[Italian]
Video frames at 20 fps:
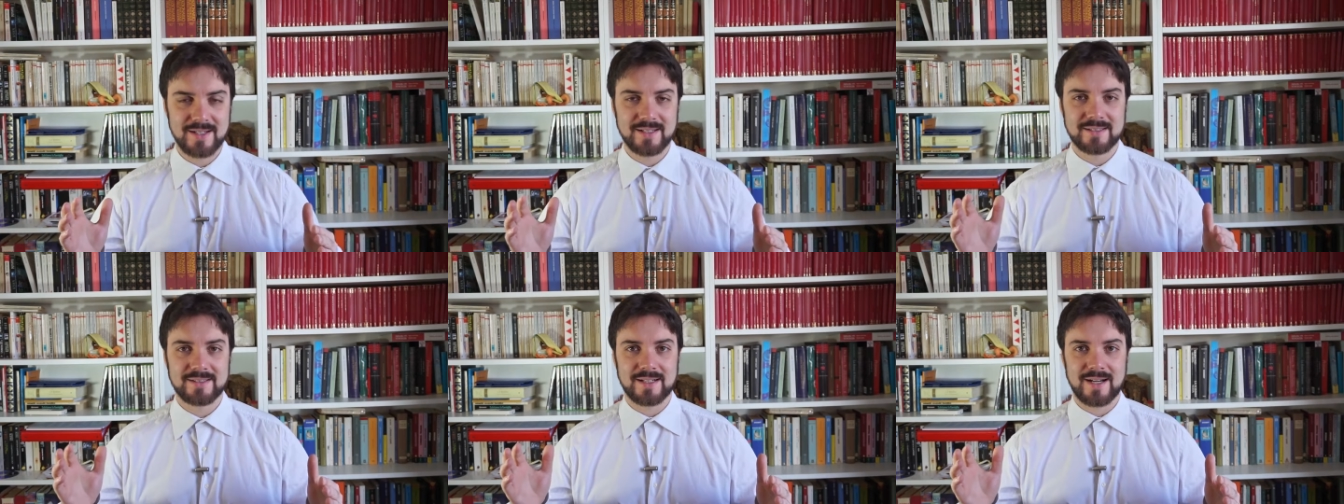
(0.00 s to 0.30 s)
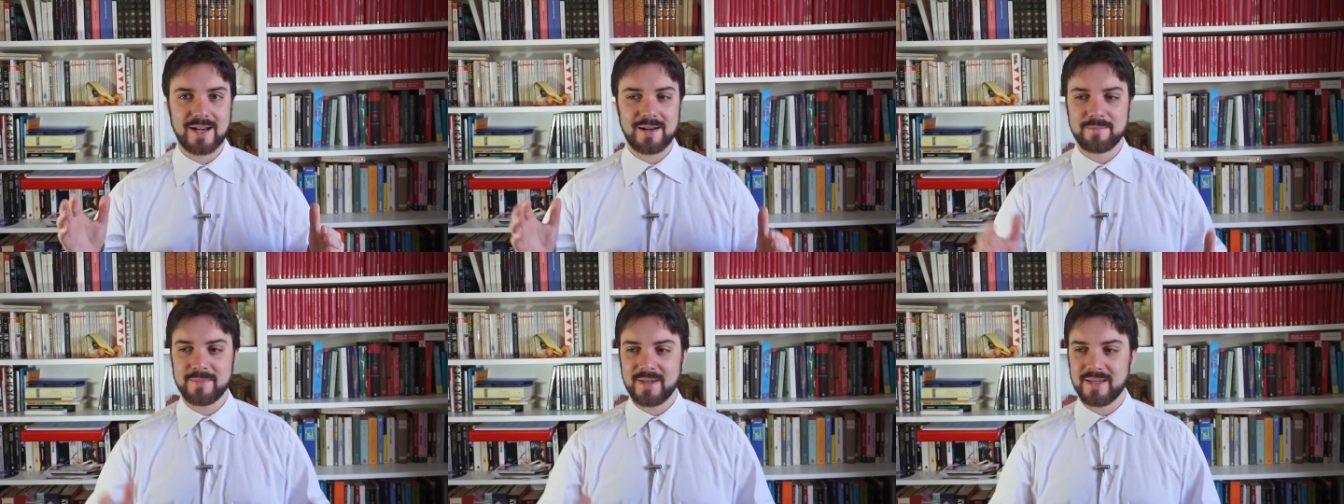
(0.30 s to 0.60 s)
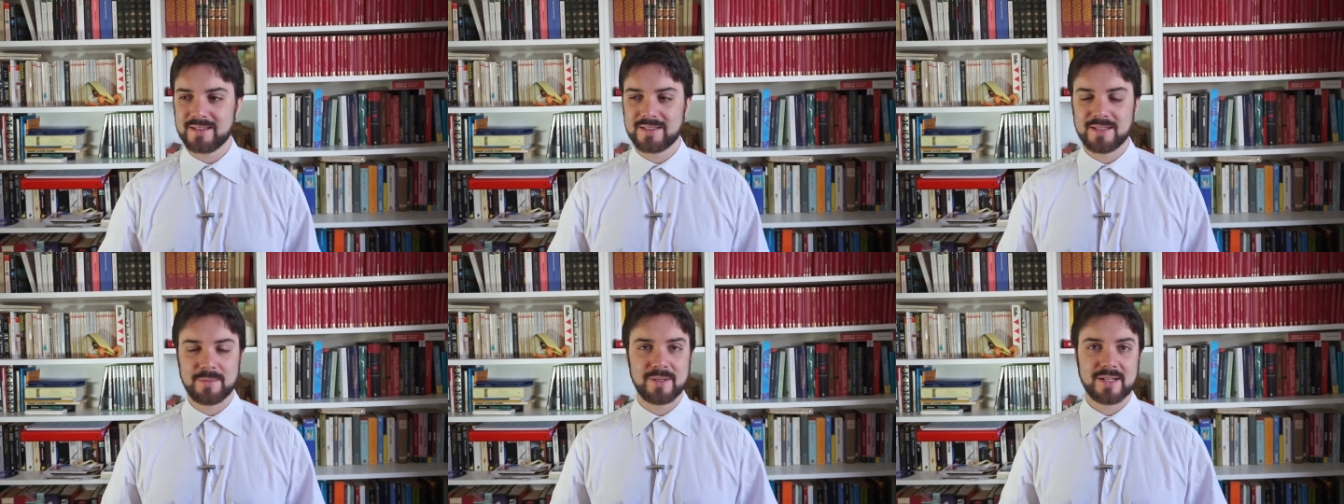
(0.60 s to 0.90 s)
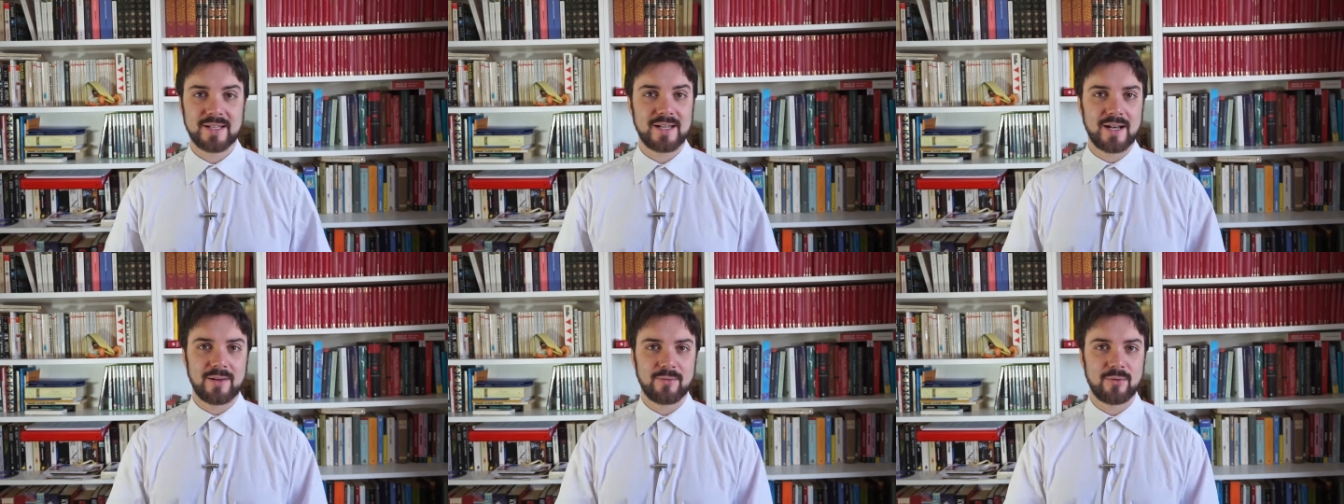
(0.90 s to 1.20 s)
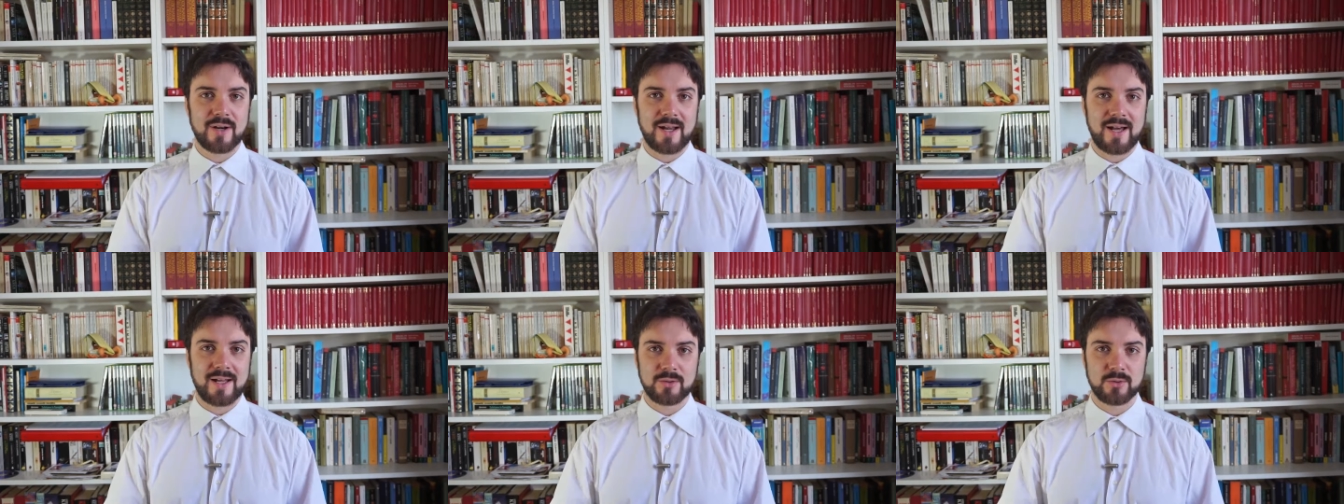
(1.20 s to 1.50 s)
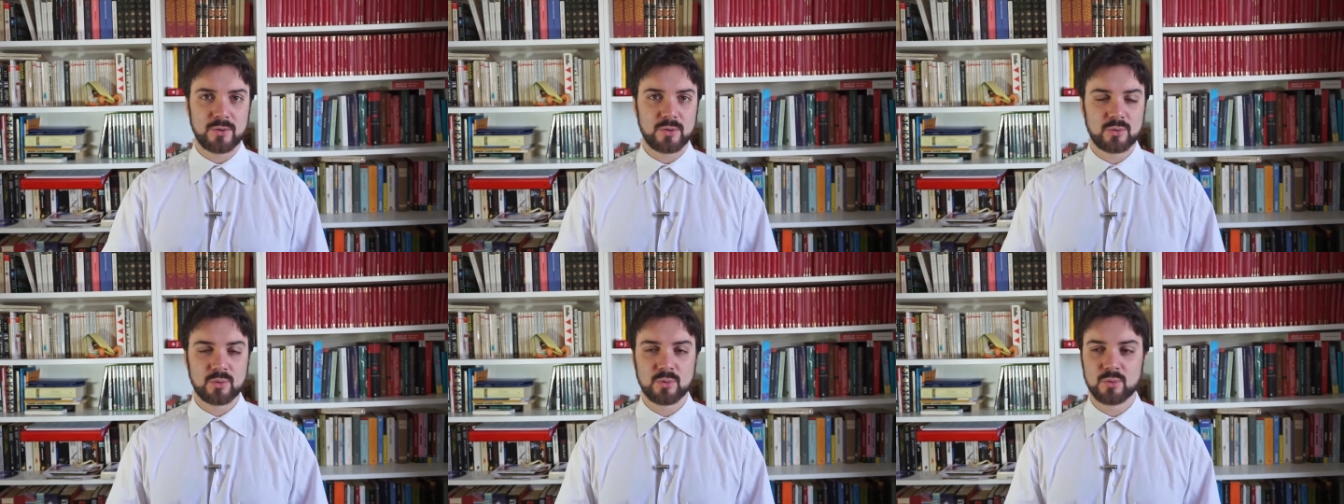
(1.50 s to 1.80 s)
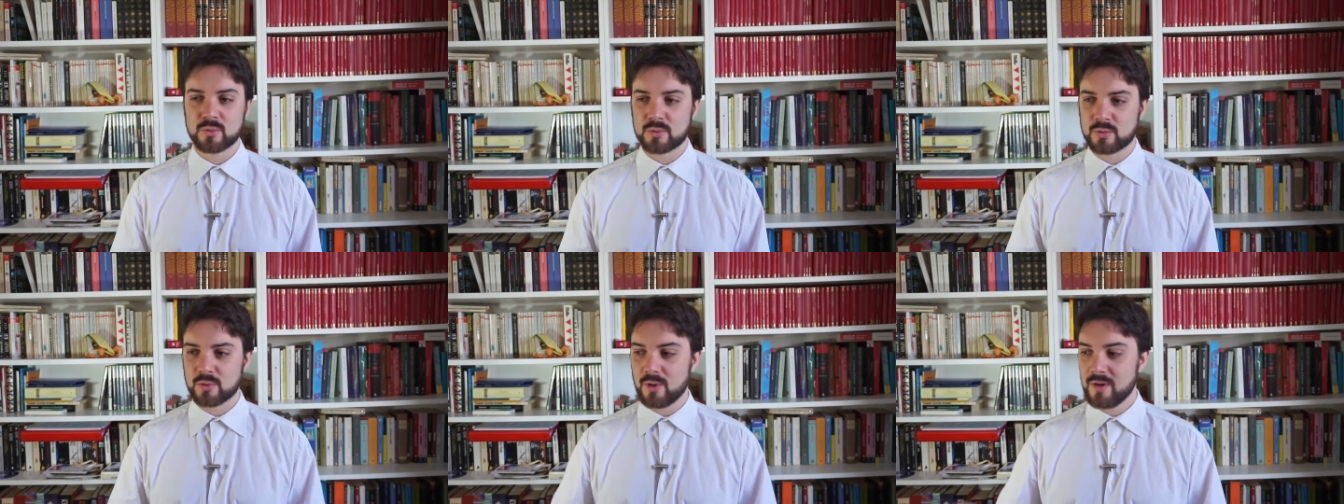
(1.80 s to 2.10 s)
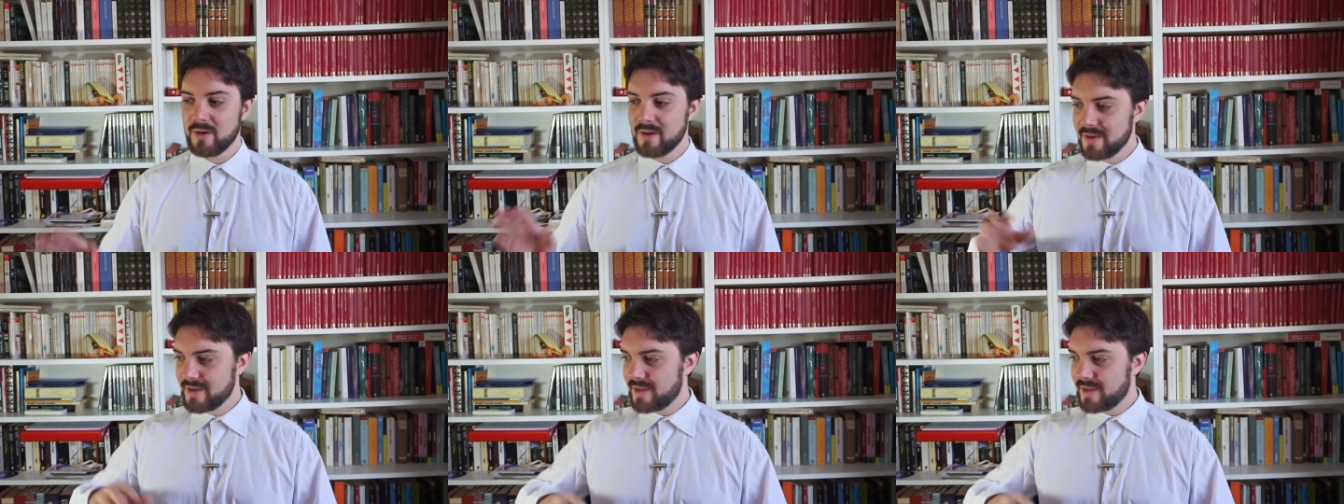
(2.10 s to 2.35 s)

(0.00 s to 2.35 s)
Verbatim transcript: letteralmente perché lavorando e tutto